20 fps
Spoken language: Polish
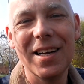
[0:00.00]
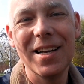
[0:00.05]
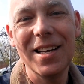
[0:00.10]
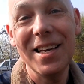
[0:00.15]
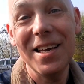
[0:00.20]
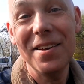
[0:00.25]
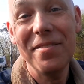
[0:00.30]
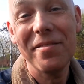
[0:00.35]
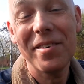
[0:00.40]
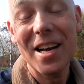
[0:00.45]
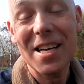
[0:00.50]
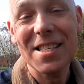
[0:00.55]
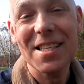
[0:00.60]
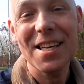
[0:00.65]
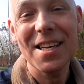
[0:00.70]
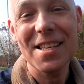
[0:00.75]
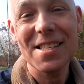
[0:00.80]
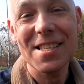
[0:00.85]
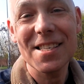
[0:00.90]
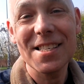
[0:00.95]
i
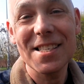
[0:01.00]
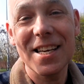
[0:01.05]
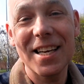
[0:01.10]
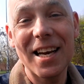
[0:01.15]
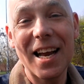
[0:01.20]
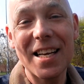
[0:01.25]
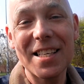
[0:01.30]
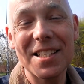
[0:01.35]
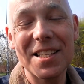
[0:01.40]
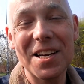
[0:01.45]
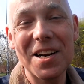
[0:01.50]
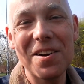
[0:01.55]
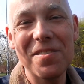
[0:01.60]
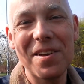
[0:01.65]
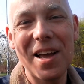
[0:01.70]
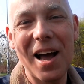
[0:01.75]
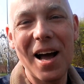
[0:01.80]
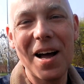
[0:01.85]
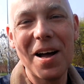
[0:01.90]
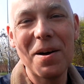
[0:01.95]
Wasze życzenia
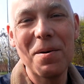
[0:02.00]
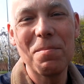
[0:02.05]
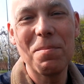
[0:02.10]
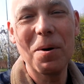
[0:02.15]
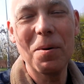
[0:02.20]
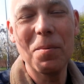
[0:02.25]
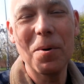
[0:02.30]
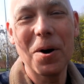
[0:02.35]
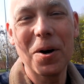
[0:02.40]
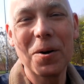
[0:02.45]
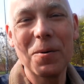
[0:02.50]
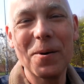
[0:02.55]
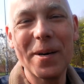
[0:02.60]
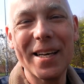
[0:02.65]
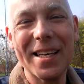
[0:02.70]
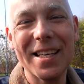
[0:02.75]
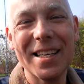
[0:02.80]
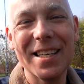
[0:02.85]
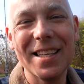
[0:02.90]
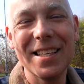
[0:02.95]
zdrowia pomogły.
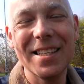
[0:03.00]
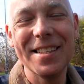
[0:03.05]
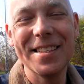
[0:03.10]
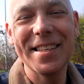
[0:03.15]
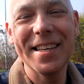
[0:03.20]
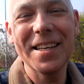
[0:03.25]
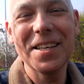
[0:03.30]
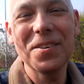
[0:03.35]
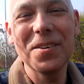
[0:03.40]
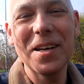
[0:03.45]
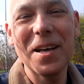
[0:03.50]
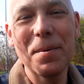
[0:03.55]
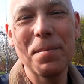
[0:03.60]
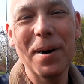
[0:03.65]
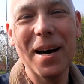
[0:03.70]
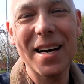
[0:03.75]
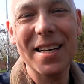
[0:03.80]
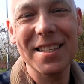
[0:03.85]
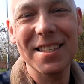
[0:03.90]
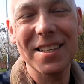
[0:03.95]
Dziękuję
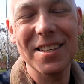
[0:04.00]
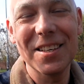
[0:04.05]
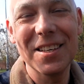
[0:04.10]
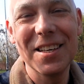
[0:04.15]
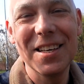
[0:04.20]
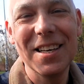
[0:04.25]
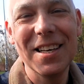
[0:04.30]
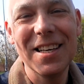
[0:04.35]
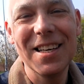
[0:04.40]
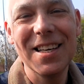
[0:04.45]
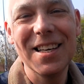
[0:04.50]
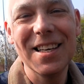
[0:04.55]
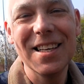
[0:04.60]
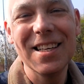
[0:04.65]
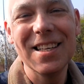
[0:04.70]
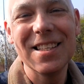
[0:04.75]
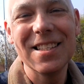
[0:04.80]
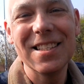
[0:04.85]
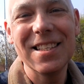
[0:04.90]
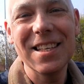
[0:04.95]
bardzo.
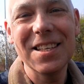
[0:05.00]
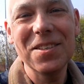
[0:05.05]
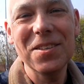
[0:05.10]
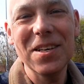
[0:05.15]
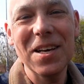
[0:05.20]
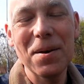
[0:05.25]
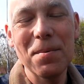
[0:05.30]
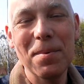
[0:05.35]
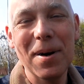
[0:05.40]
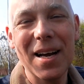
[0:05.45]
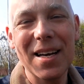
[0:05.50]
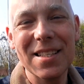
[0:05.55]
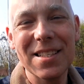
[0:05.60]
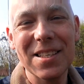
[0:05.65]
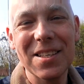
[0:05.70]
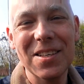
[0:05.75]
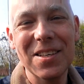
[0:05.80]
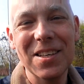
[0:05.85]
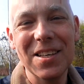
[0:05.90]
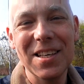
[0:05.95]
Dziękuję
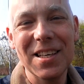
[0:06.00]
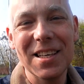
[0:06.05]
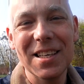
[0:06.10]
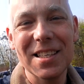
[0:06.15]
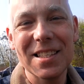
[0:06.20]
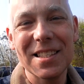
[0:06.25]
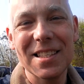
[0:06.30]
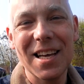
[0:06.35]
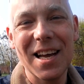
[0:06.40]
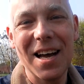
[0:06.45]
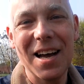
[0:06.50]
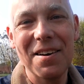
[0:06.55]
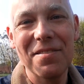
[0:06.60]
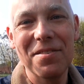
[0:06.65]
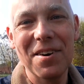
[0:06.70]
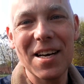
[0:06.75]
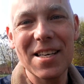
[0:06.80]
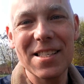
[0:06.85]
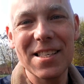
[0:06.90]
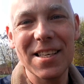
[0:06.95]
bardzo za
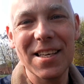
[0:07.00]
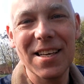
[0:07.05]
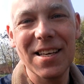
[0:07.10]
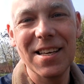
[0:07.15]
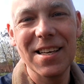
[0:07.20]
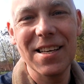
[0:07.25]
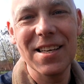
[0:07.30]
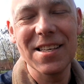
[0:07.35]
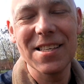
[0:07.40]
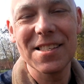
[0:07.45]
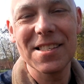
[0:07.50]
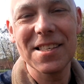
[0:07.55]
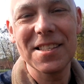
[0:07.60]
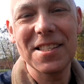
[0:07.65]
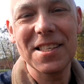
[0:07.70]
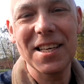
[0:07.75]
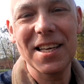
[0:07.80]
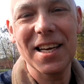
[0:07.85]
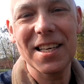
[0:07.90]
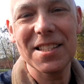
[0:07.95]
Wasze
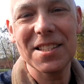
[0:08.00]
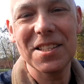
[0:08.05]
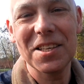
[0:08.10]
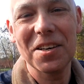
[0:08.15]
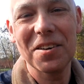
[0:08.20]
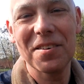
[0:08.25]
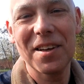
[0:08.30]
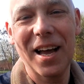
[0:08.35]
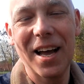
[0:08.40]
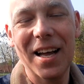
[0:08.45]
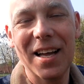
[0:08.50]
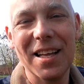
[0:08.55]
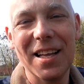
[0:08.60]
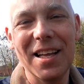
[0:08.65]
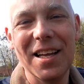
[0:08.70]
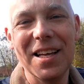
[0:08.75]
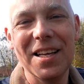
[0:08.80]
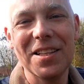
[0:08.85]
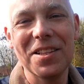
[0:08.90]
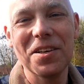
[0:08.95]
życzenia zdrowia.
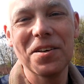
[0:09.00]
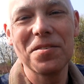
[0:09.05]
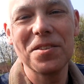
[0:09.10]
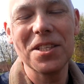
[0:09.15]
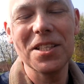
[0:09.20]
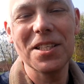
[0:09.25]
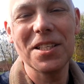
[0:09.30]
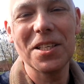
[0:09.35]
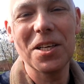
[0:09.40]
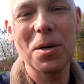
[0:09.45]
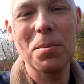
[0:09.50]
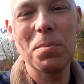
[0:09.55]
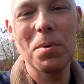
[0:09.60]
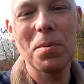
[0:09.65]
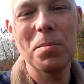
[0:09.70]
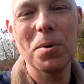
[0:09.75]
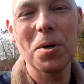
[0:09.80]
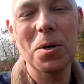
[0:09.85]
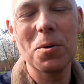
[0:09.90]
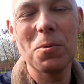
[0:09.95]
To wszystko
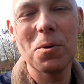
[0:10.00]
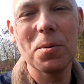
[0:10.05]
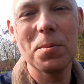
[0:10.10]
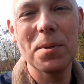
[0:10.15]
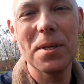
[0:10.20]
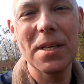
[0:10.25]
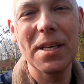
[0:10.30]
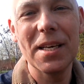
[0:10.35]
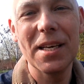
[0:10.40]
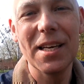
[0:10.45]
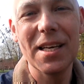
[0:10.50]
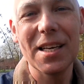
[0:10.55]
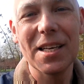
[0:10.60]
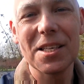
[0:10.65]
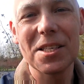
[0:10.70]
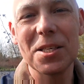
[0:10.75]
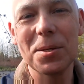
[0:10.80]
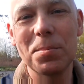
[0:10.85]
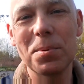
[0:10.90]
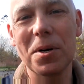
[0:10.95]
pomogło mi
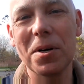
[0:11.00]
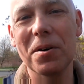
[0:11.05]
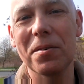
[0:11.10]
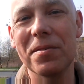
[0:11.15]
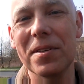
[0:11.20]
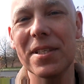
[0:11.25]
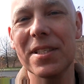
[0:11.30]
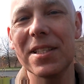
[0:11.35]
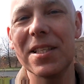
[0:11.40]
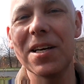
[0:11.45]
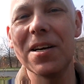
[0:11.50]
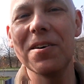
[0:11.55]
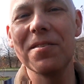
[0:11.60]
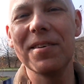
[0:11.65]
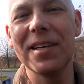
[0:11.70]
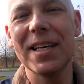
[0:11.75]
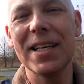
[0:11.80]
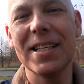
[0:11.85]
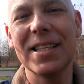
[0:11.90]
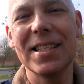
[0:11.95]
szybko
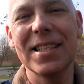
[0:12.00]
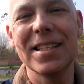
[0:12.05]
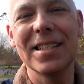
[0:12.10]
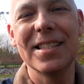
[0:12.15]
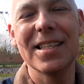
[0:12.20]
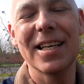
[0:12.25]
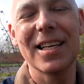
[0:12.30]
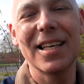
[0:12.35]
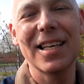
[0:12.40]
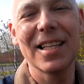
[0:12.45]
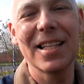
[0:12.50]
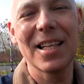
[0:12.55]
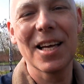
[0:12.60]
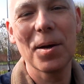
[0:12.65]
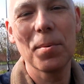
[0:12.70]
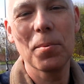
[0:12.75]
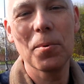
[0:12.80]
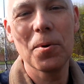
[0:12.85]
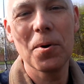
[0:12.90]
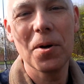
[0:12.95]
wyzdrowieć i dzięki
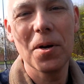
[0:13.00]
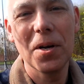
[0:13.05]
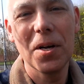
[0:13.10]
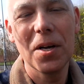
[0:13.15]
temu